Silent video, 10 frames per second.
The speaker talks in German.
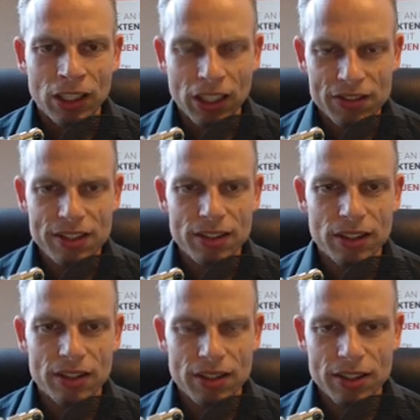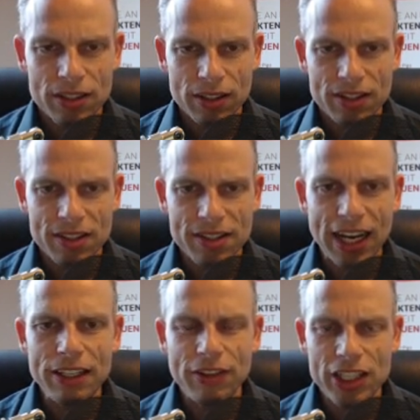dass diese, diese, diese
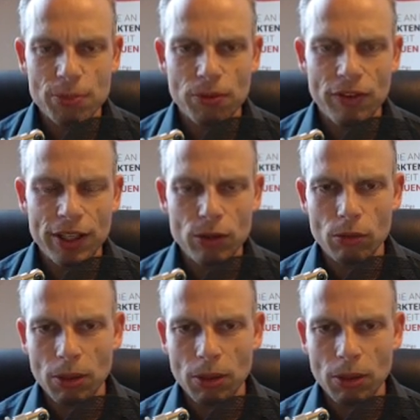Seitwärtsbewegung,